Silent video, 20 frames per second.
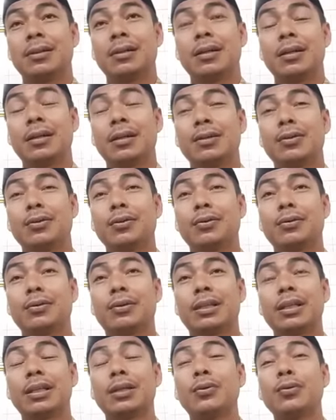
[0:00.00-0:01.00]

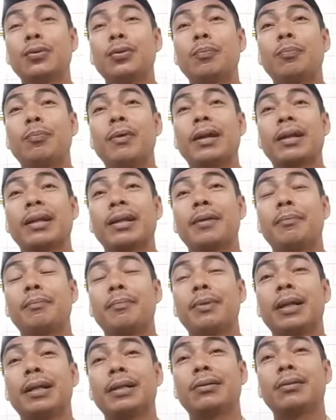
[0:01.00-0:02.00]
ada tiga
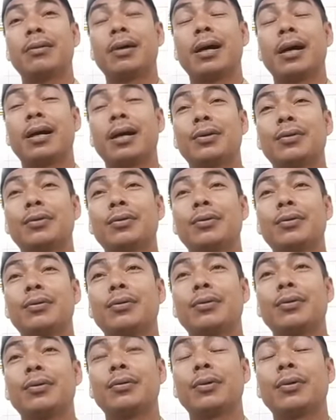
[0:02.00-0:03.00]
variabelnya ada
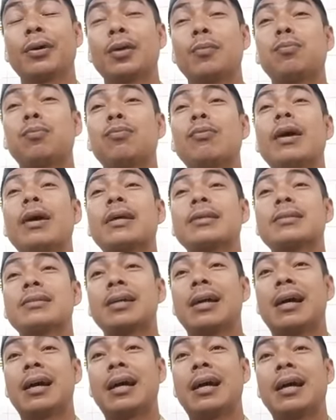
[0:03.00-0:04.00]

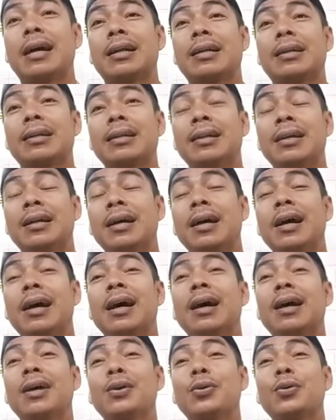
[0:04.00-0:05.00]
kepuasan
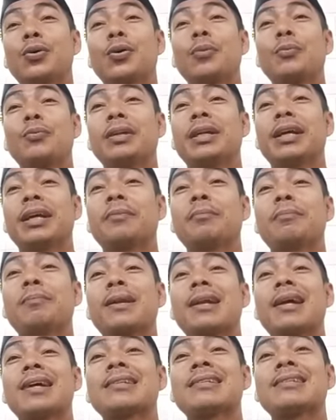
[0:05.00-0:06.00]
ada kemudian
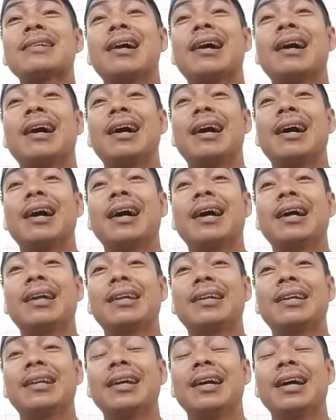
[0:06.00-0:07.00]

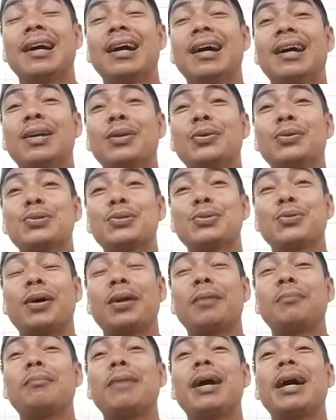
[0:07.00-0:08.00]
perasaan ada
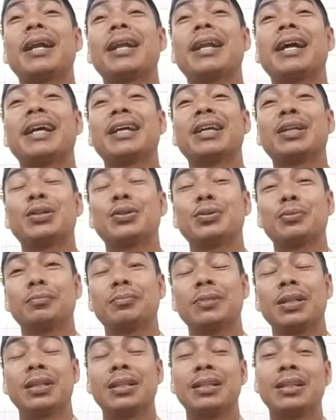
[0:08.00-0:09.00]
soal makna hidup
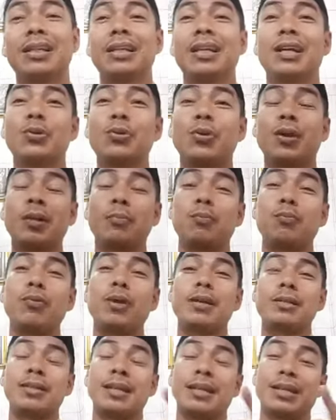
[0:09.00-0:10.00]
jadi ada
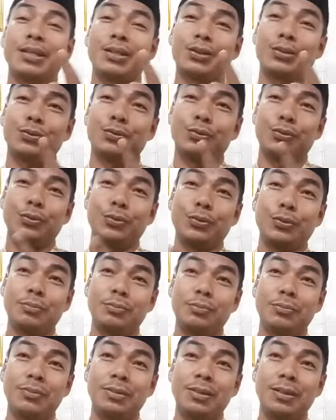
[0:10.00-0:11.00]
kepuasan hidup